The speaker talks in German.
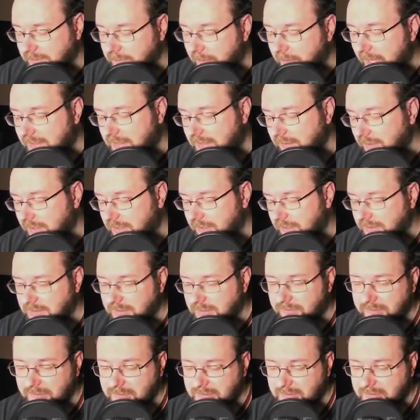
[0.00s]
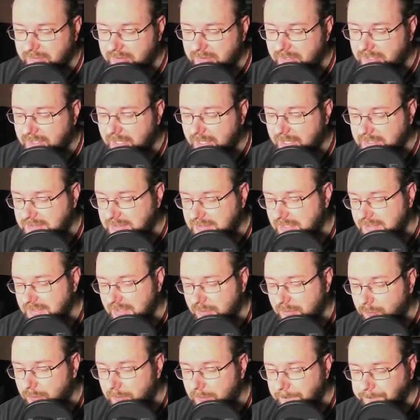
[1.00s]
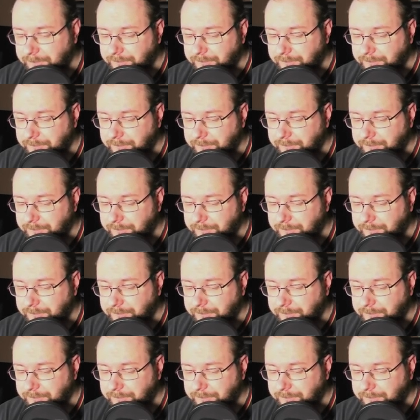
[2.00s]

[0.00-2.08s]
Ich mag die wirklich. Ich finde Thing the Ice sehr, sehr cool.